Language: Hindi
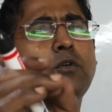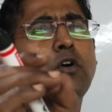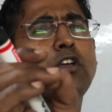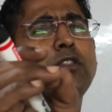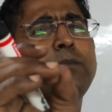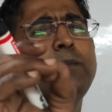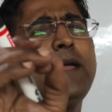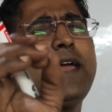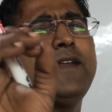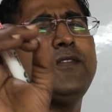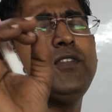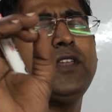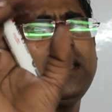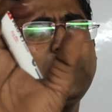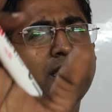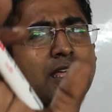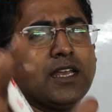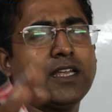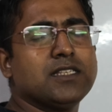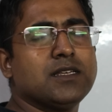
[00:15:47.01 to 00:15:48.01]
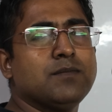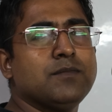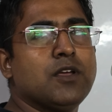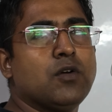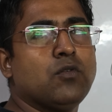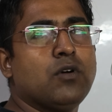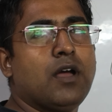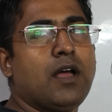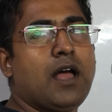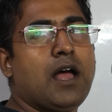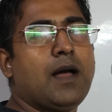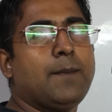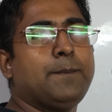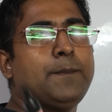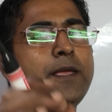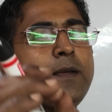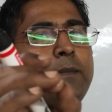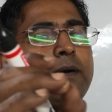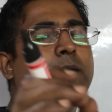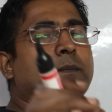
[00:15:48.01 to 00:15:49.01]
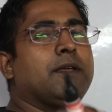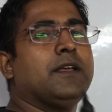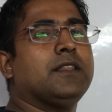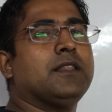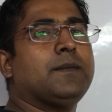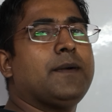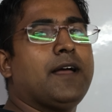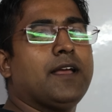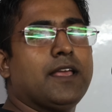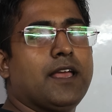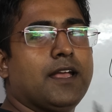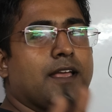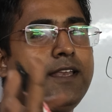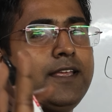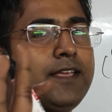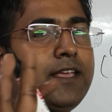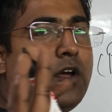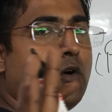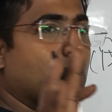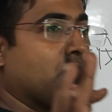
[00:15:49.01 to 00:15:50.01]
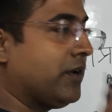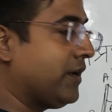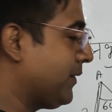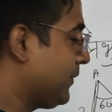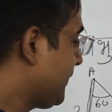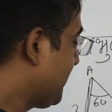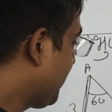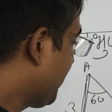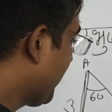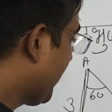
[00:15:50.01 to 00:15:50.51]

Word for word: बहुत बेहतरीन करके समझाऊंगा आप पेपर में एकदम आगे आगे लिख के आओगे